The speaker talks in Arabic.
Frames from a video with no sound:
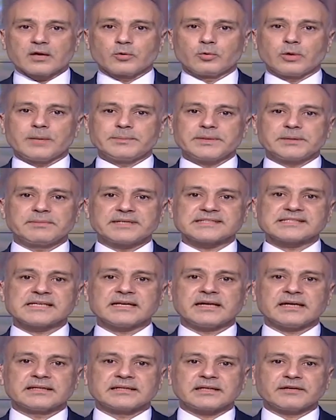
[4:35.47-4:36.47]
ومن
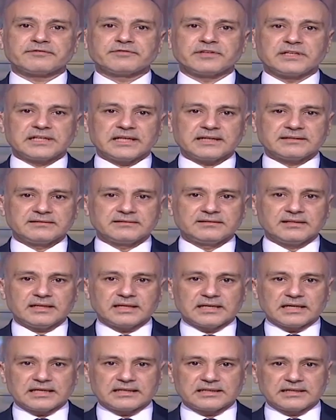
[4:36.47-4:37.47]
مساعي كف اليد
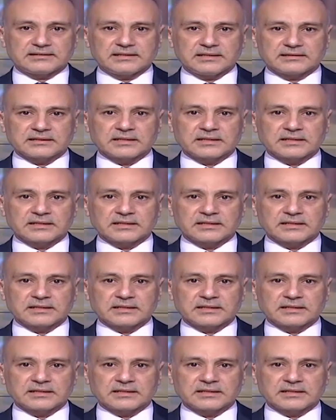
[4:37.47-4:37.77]
التي